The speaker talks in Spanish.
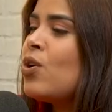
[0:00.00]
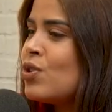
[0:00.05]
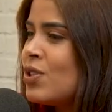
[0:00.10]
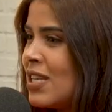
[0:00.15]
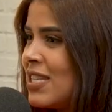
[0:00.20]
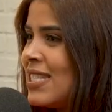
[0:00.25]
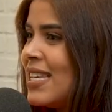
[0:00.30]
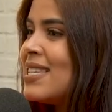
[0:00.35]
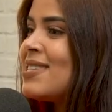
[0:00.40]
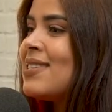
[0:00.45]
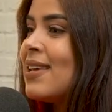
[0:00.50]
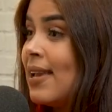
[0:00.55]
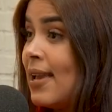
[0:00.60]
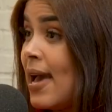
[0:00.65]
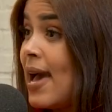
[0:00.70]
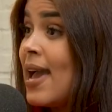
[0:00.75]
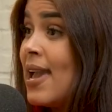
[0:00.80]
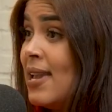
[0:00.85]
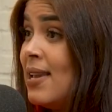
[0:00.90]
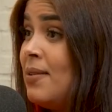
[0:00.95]
cosas que se
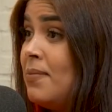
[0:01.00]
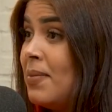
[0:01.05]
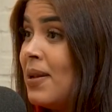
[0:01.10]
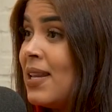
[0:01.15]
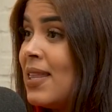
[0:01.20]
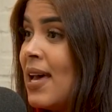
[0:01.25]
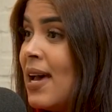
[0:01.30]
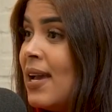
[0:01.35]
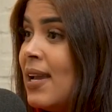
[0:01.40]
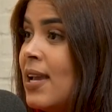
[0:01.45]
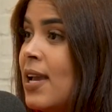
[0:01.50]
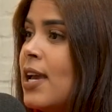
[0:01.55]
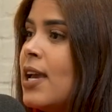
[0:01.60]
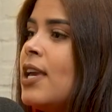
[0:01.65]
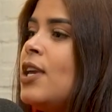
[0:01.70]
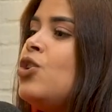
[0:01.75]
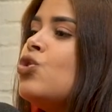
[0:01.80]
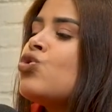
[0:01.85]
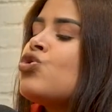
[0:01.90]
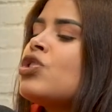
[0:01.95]
caen, ¿verdad? No
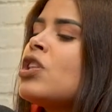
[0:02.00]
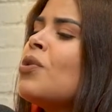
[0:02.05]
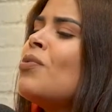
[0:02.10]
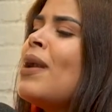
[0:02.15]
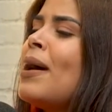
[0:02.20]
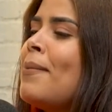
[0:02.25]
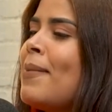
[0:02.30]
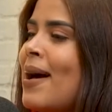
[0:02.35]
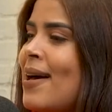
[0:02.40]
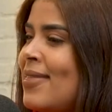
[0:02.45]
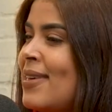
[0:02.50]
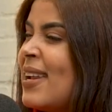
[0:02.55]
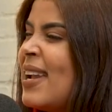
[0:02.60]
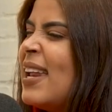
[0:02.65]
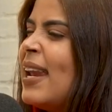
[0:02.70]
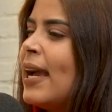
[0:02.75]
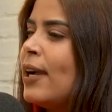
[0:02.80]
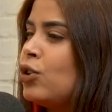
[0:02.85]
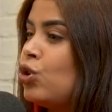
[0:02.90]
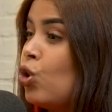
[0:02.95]
importa. Y usted una madre que
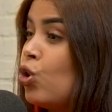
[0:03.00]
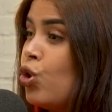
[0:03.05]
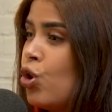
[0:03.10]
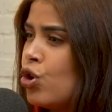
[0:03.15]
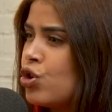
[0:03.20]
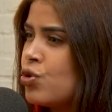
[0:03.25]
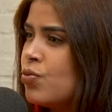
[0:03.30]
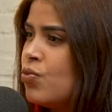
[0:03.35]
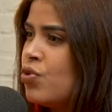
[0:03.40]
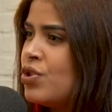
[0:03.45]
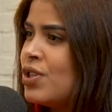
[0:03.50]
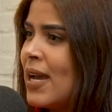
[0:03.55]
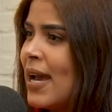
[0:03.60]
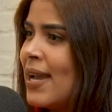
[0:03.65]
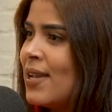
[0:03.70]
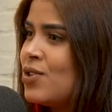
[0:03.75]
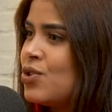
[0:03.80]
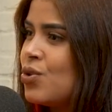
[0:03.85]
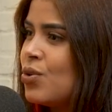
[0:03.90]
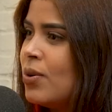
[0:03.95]
la lactó dos
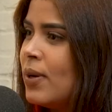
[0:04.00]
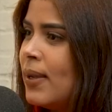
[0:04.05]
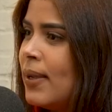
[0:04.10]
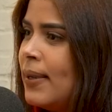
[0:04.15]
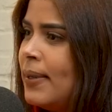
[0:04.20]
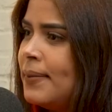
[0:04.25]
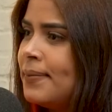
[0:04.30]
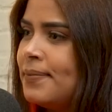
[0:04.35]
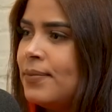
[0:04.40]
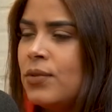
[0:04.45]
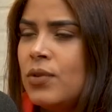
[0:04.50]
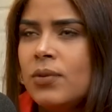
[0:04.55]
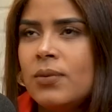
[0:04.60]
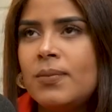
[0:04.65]
muchachos. No ¿eh? importa.